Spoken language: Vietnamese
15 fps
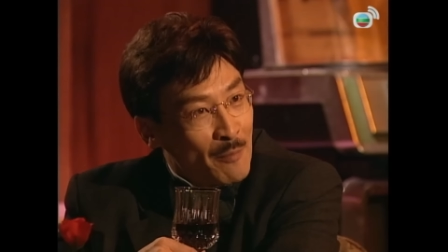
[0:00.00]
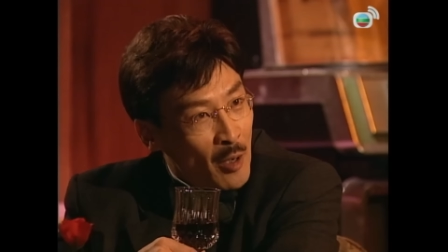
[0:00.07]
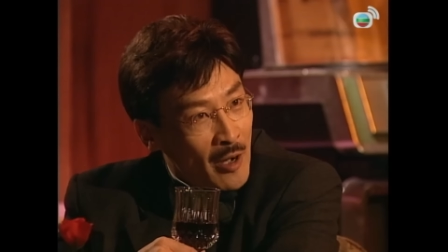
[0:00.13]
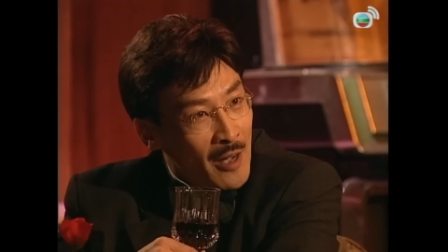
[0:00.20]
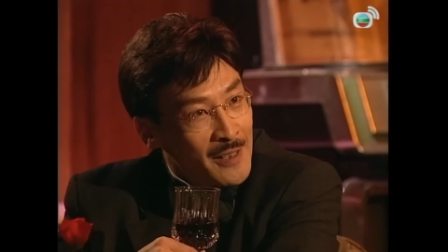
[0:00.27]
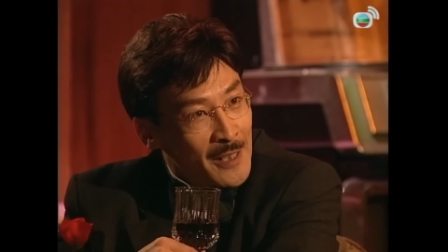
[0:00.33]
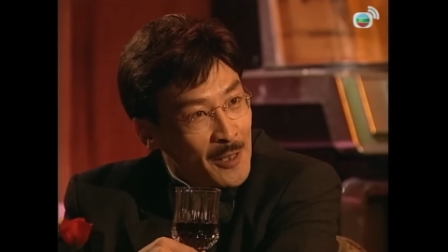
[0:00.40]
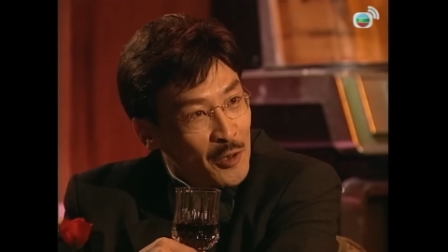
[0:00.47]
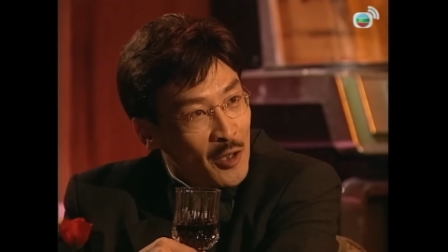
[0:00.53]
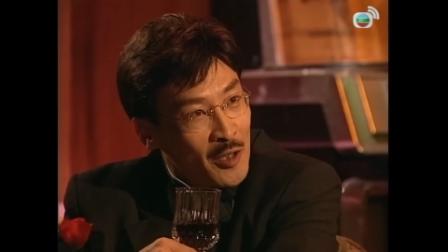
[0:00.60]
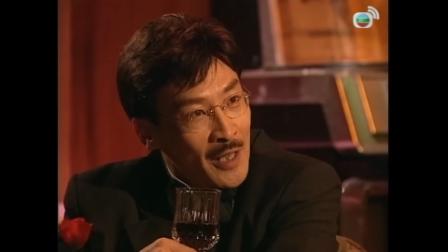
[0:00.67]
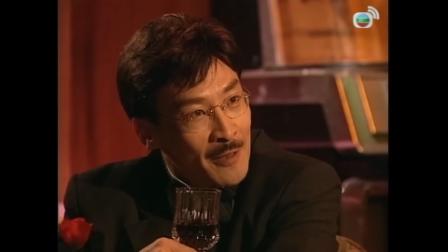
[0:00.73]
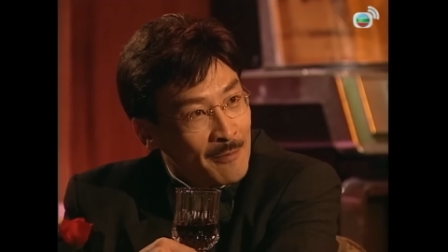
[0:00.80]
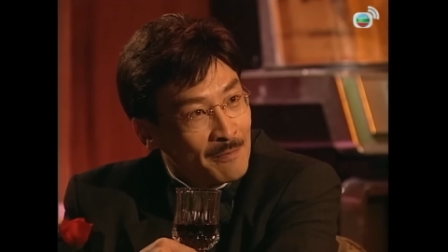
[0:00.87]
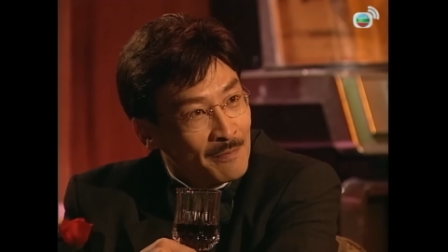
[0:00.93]
Trong lúc tôi cảm thấy
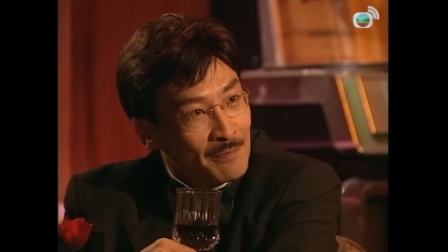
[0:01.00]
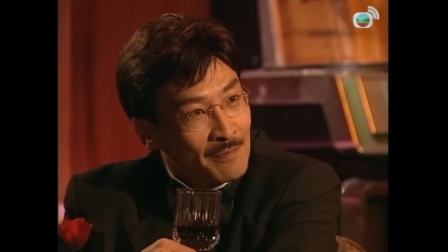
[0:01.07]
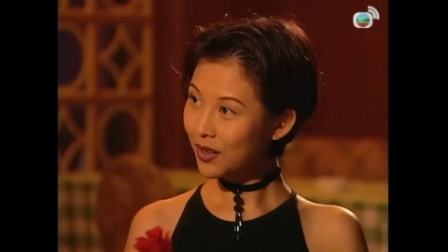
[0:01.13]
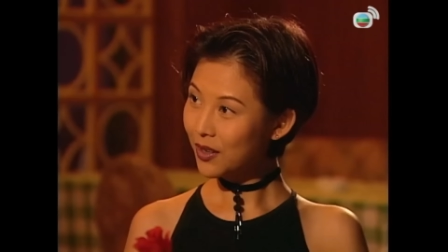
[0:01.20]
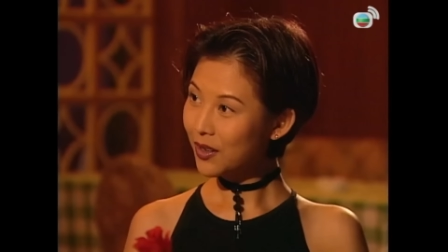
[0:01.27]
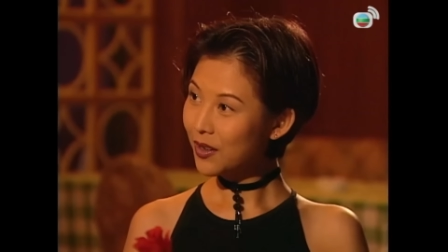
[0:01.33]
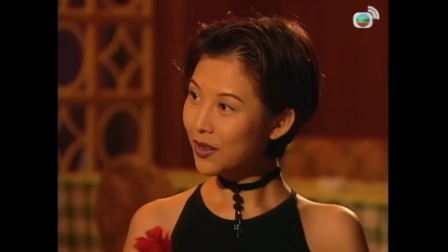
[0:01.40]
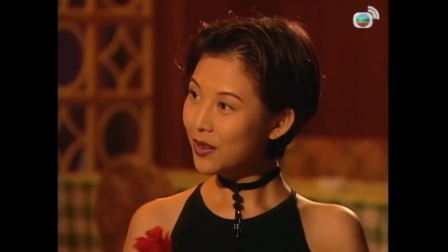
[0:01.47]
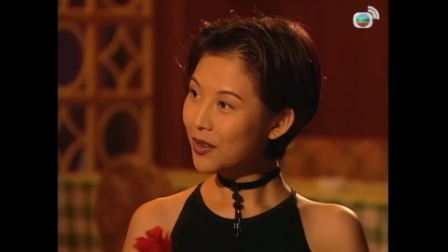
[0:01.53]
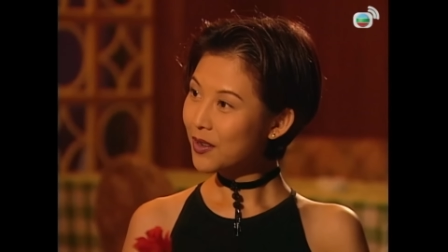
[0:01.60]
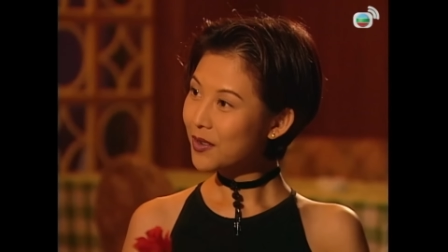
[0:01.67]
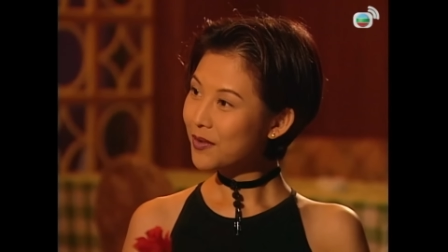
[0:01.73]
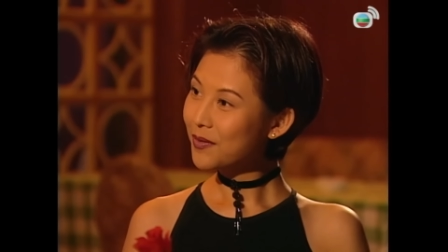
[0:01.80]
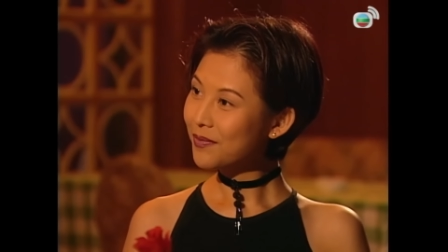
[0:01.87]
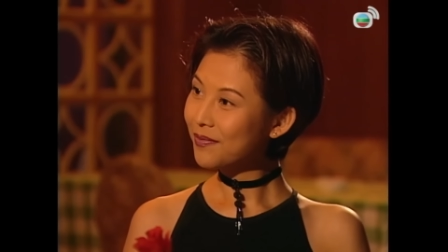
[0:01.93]
lẻ loi nhất
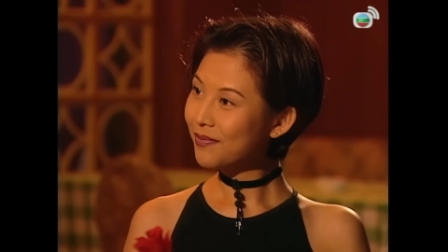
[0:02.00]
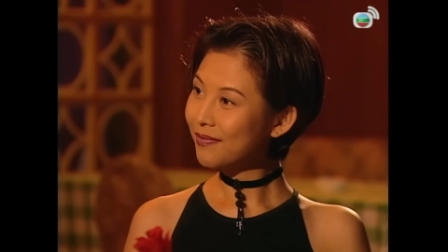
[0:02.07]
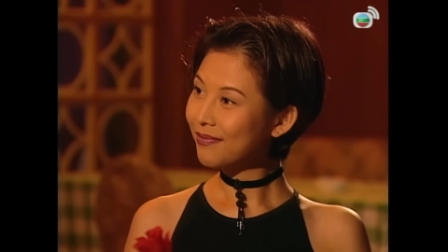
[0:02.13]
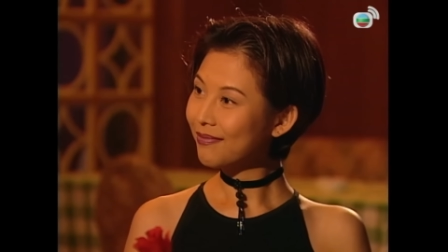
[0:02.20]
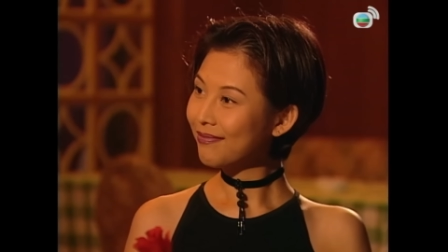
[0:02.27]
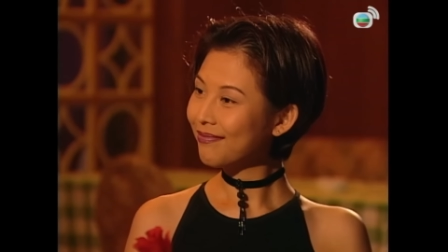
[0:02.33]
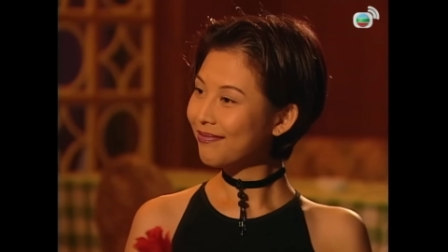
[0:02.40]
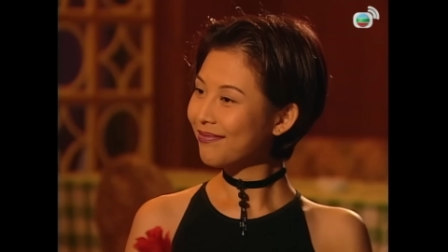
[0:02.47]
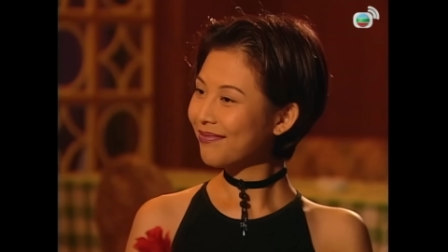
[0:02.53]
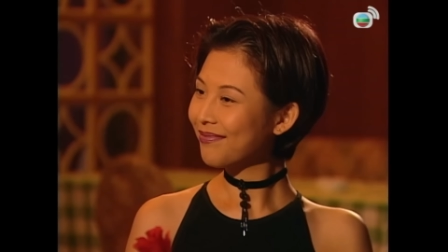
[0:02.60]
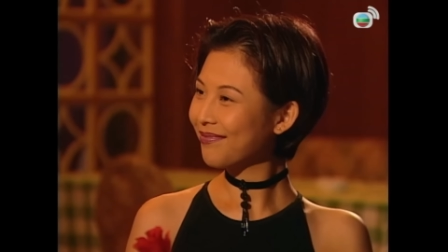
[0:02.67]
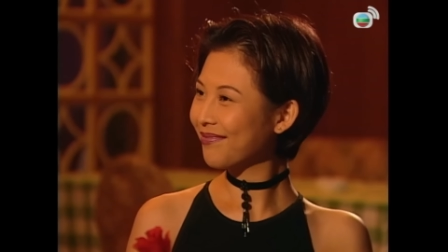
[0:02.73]
Có thích không vậy?